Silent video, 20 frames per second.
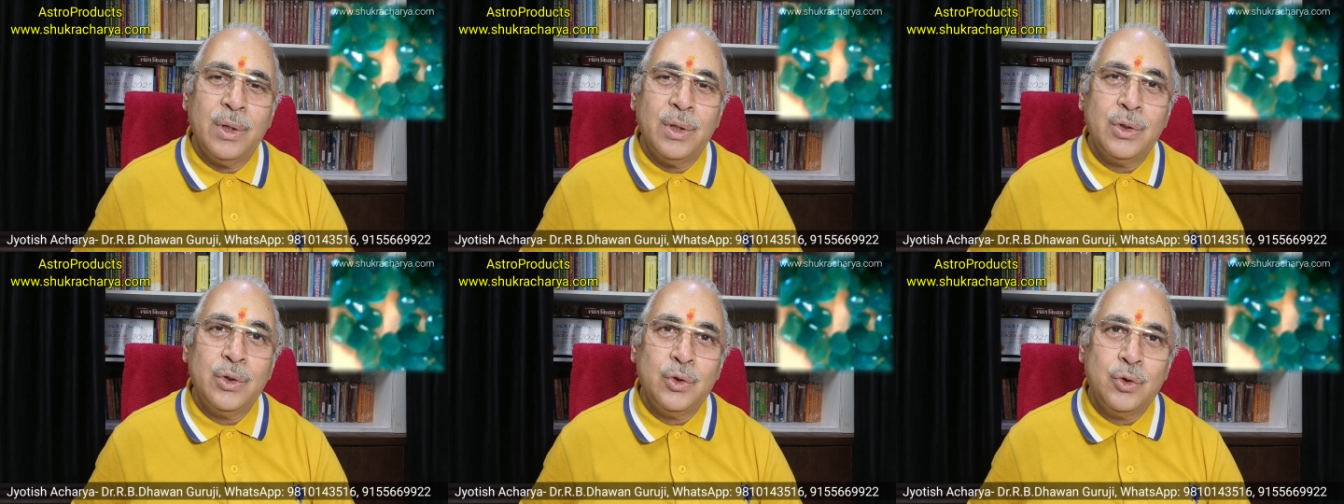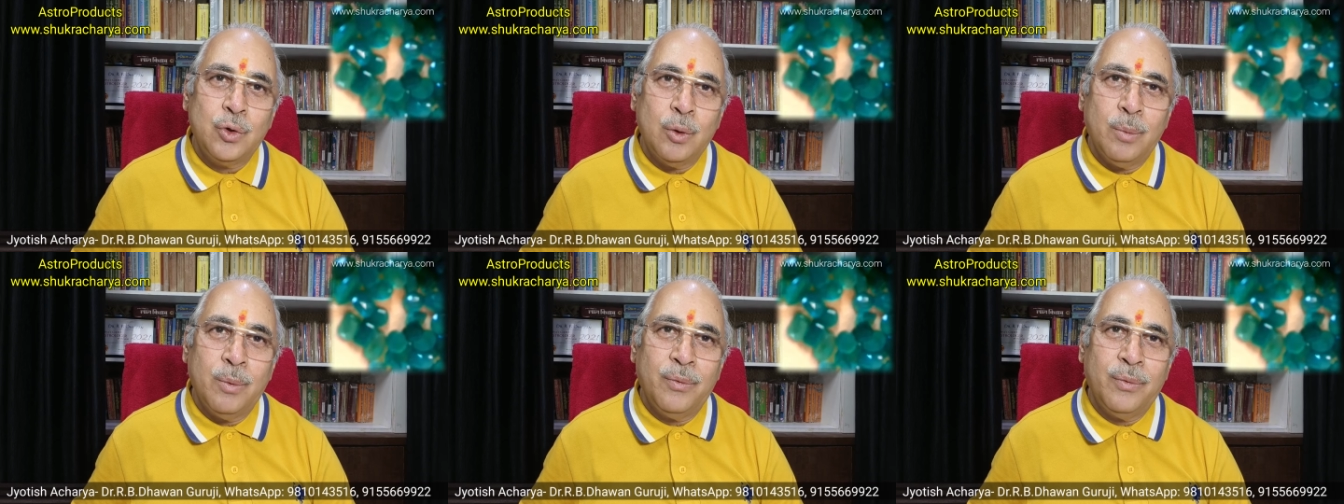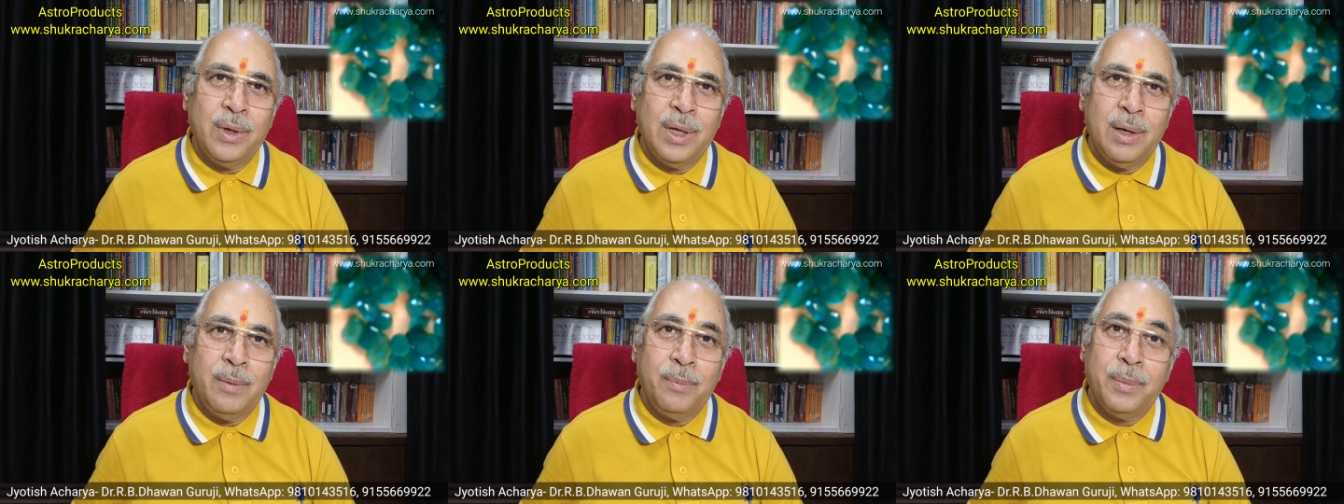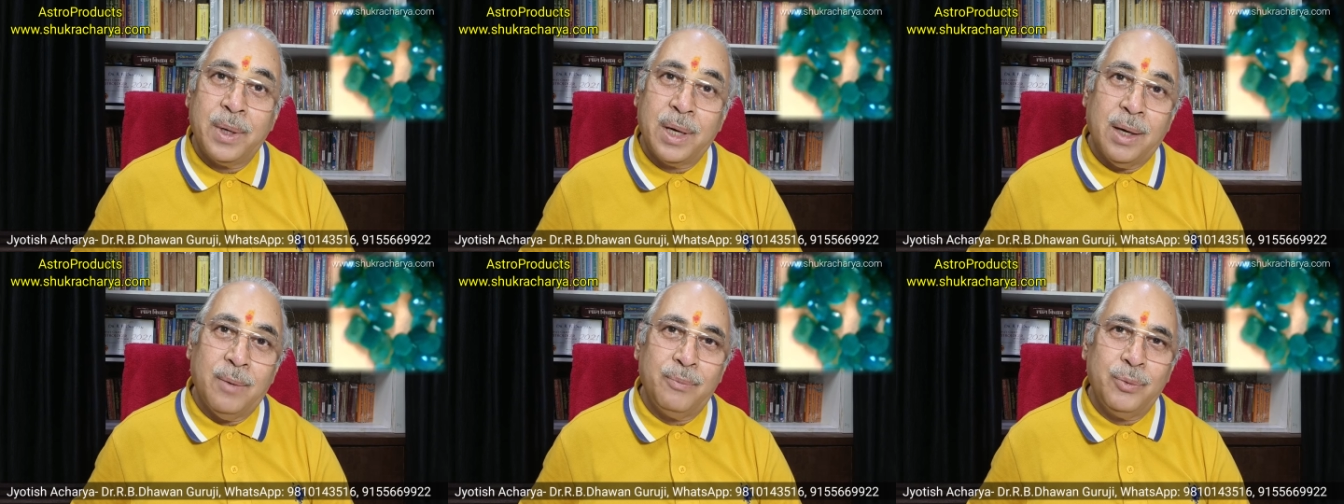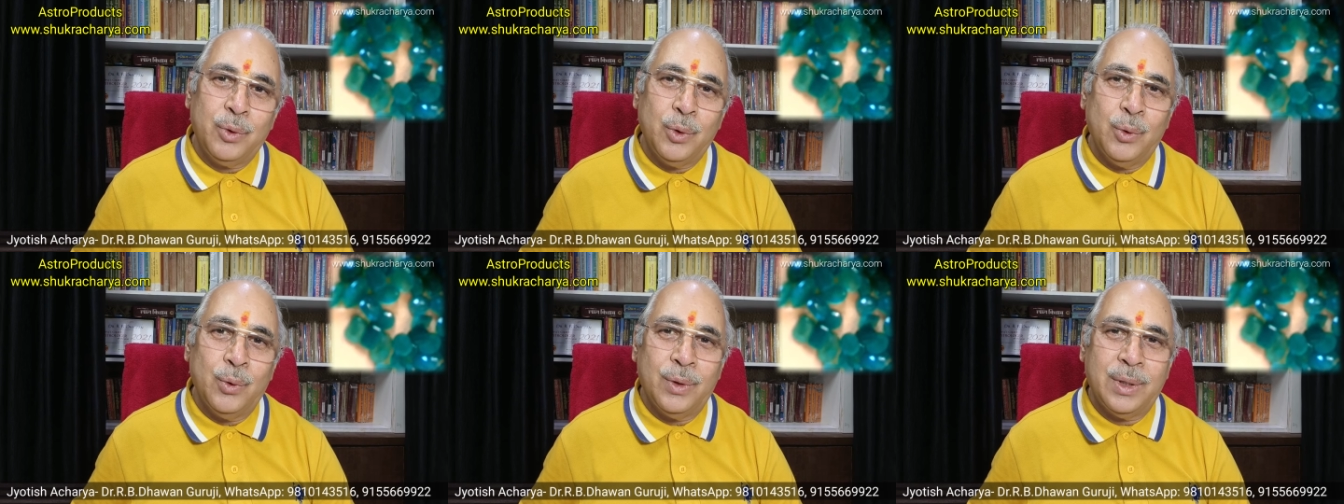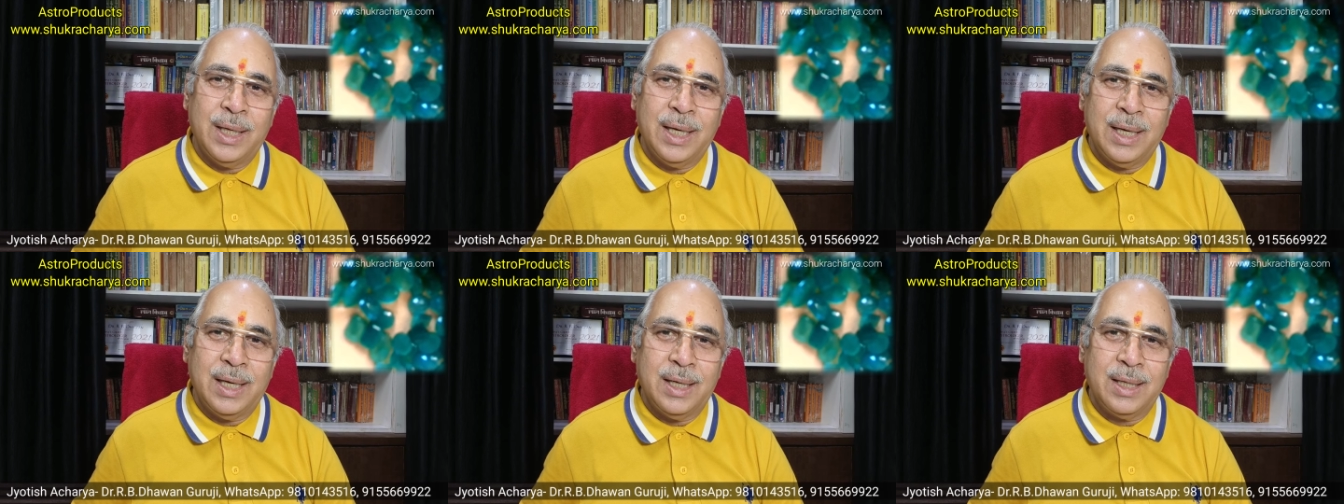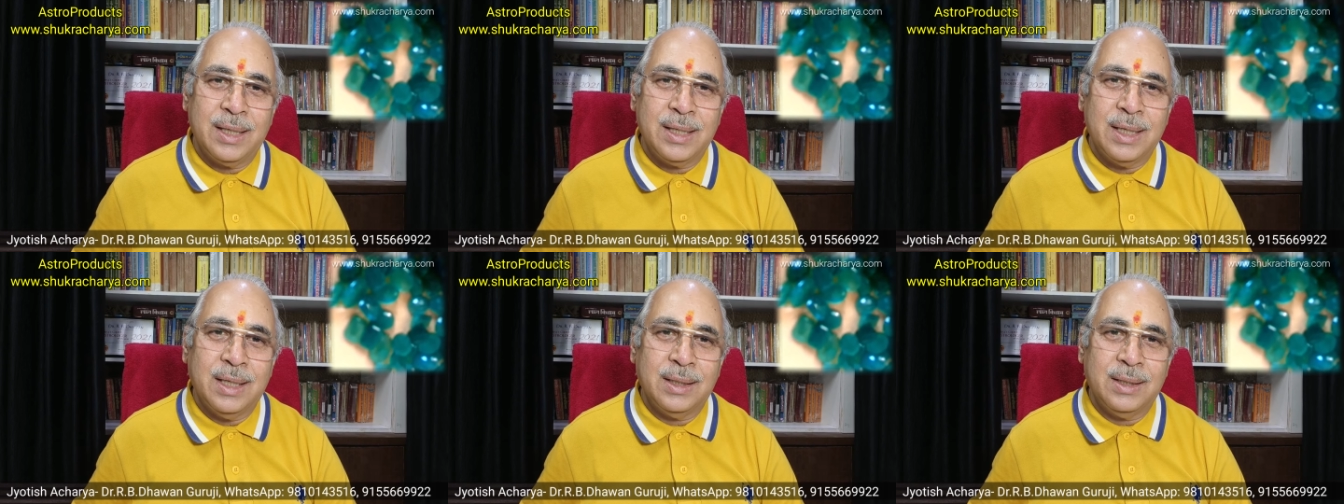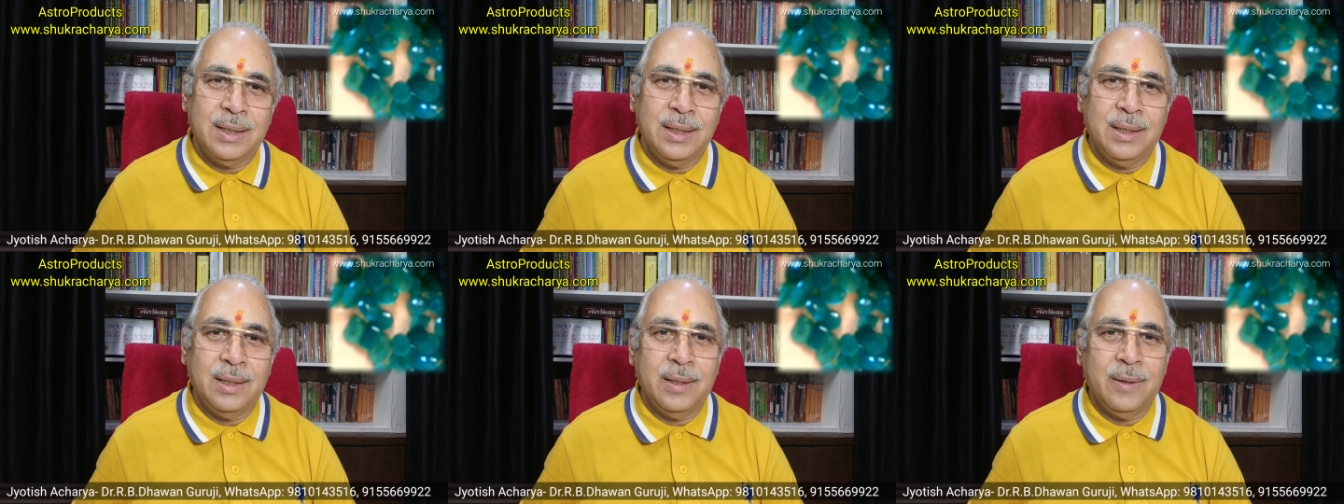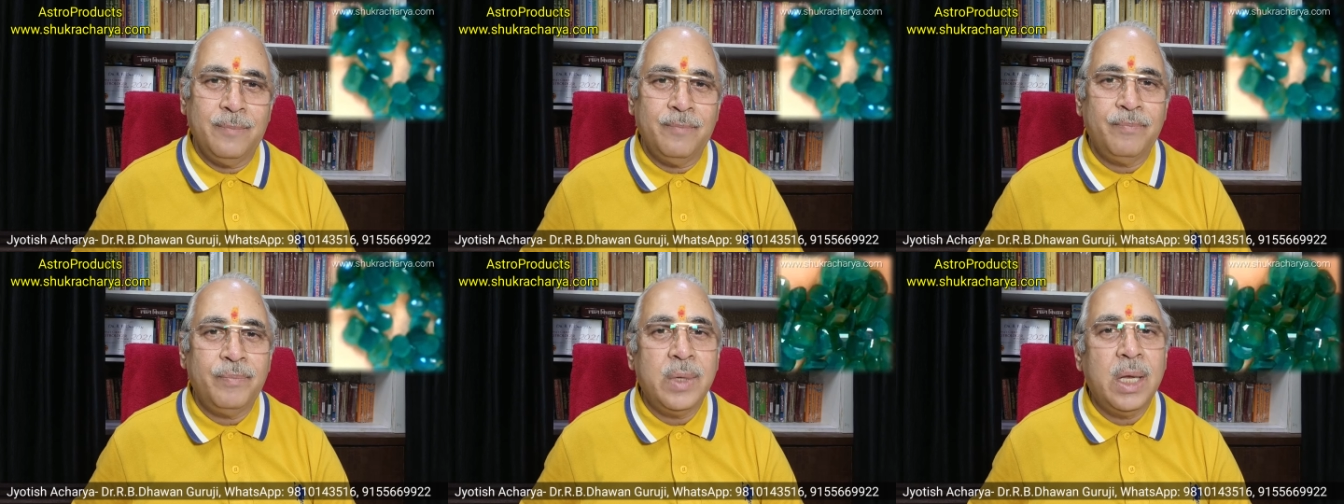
के शुभ फल प्राप्त होने लग जाते हैं